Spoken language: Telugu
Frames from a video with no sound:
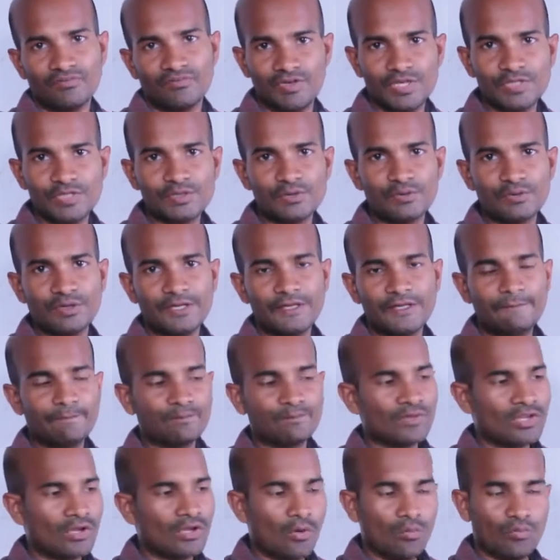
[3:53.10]
వేసుకొని
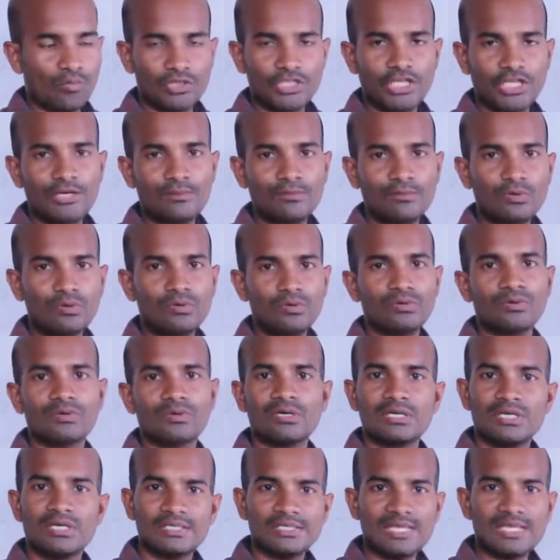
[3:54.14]
ఉదయము
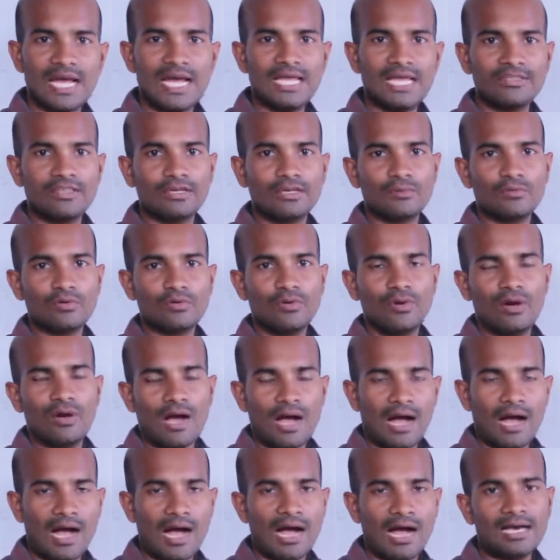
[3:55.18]
సాయంత్రము
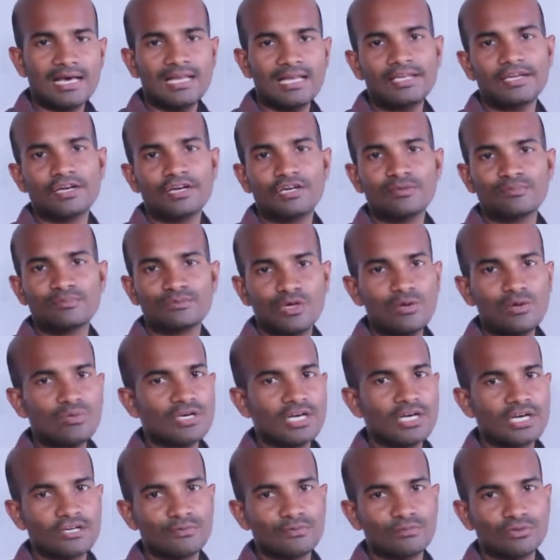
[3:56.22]
ఆకలి కడుపుతో
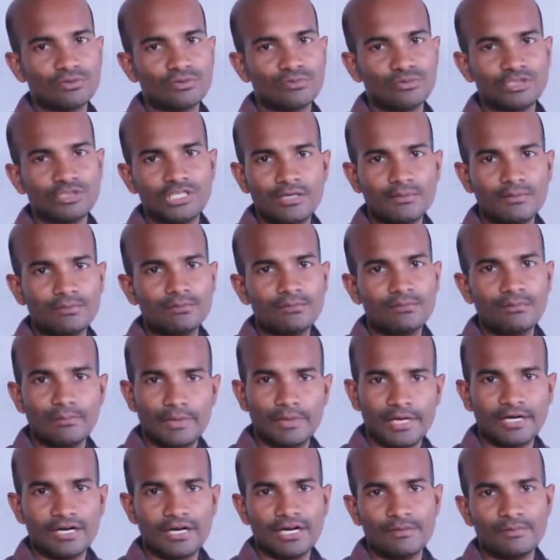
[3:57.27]
ఉండేటప్పుడు ఉదయం
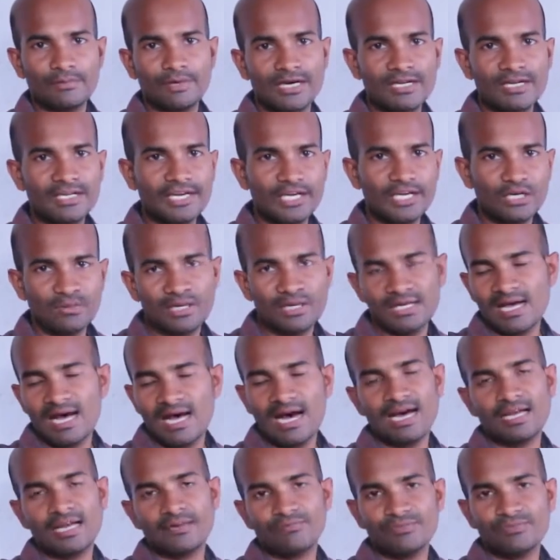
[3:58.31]
పరగడుపున అంటే ఎటువంటి
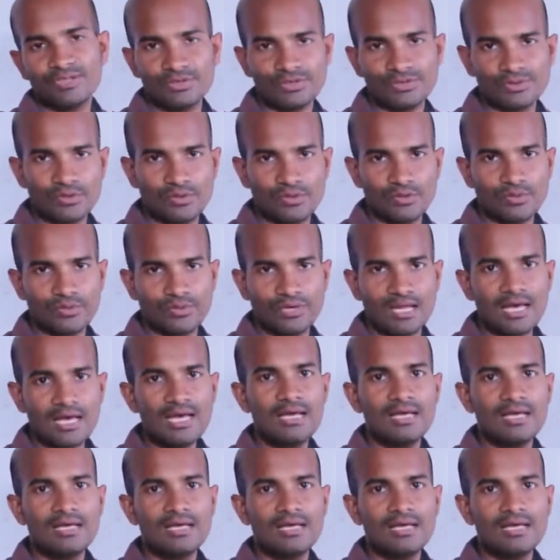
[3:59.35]
ఆహారం తీసుకోకుండా